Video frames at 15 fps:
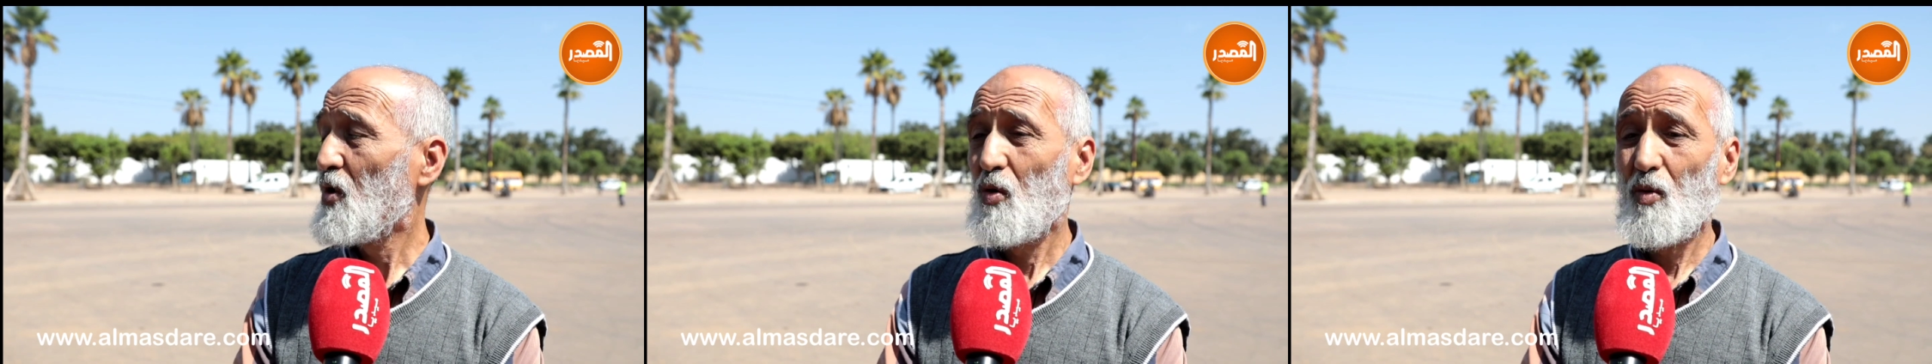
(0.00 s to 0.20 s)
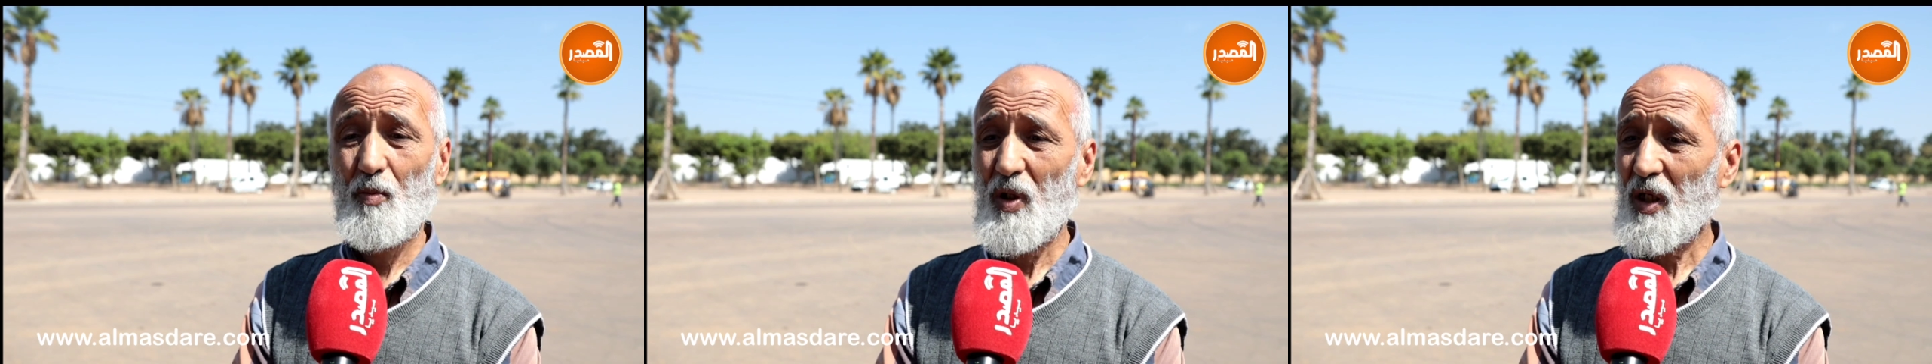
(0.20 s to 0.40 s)

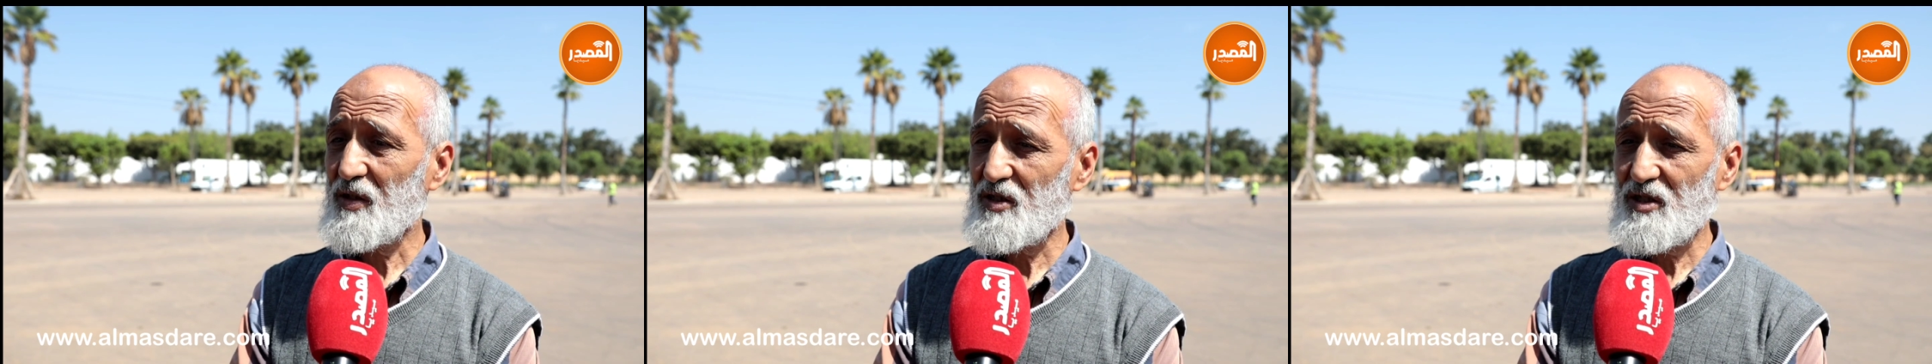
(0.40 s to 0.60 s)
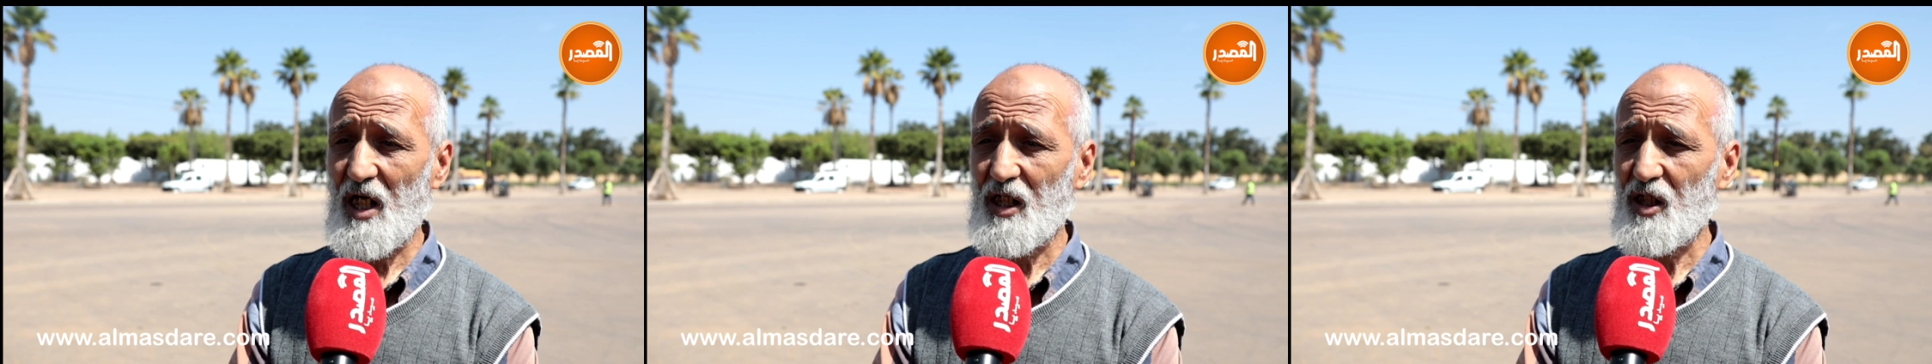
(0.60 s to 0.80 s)
وما
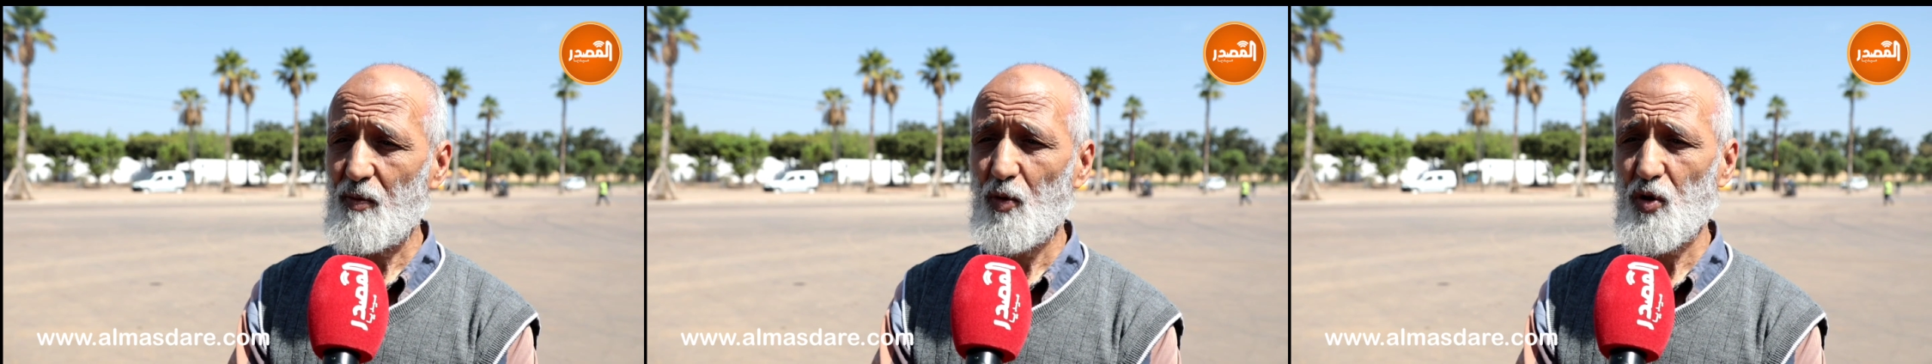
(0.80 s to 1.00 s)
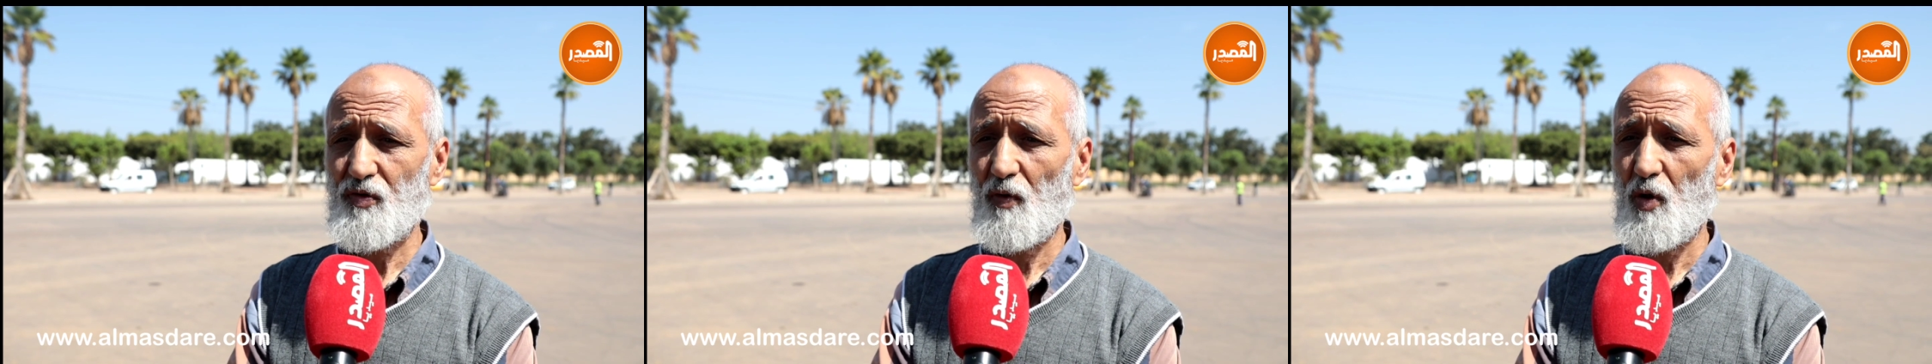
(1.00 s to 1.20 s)

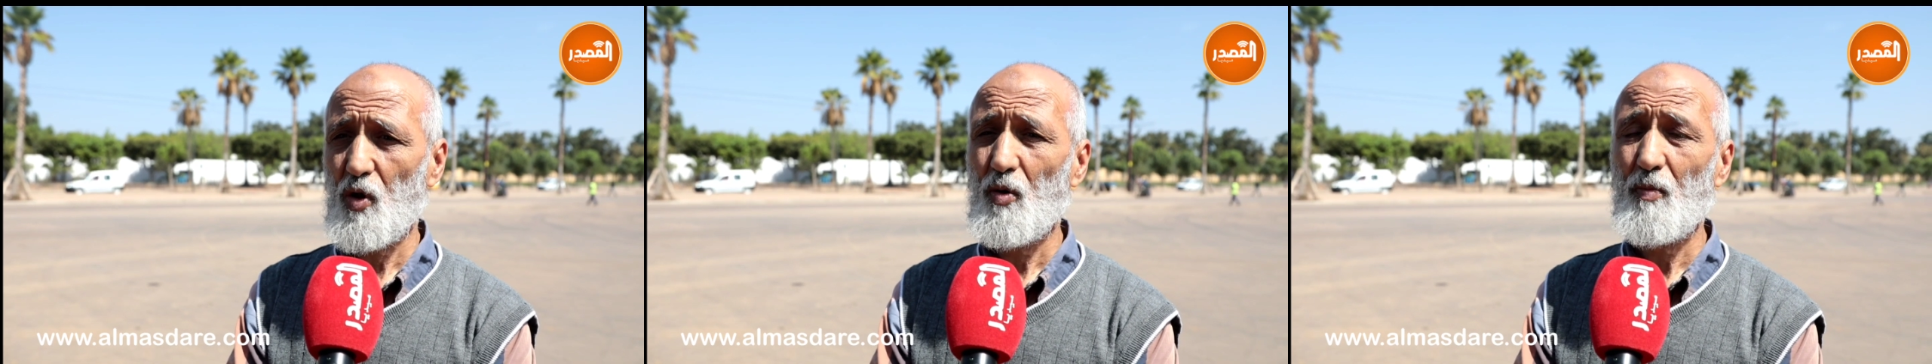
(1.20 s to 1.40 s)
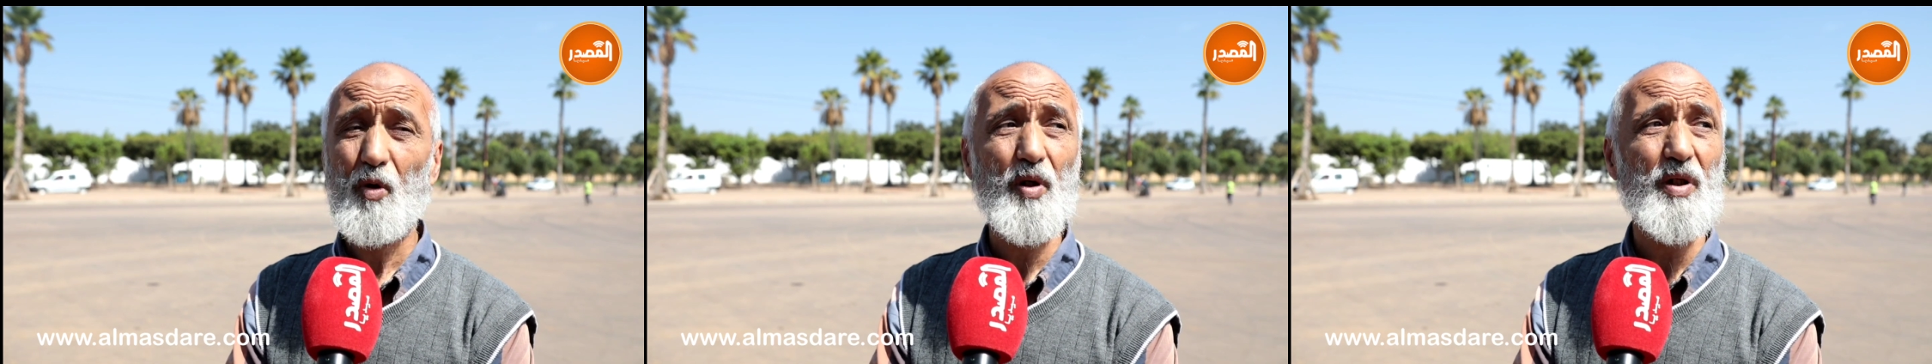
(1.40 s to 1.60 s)
تحكموش في
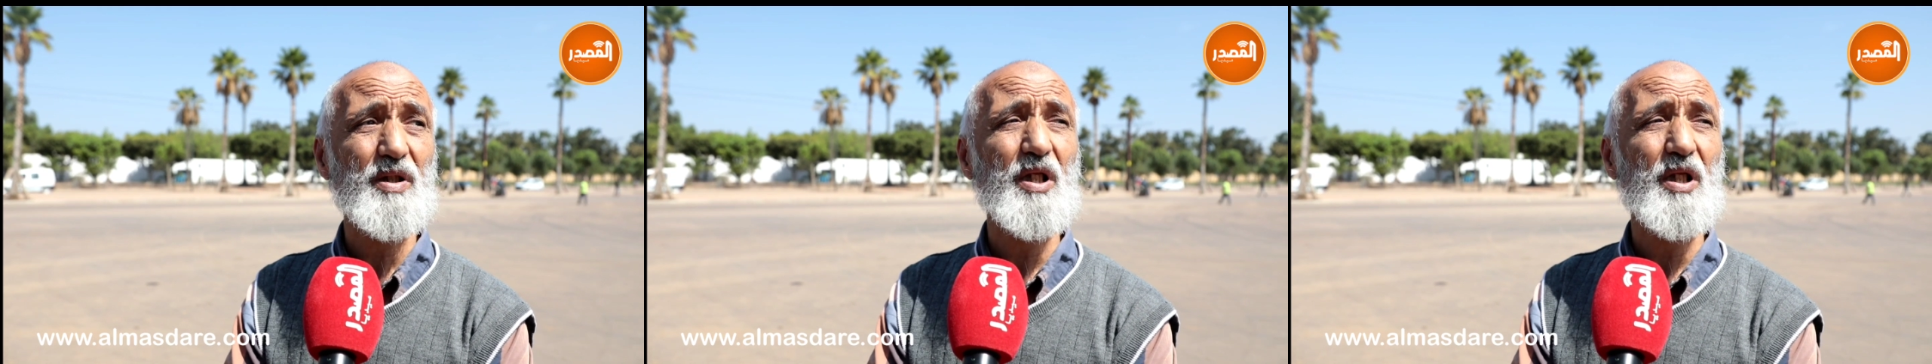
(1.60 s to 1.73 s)
الامور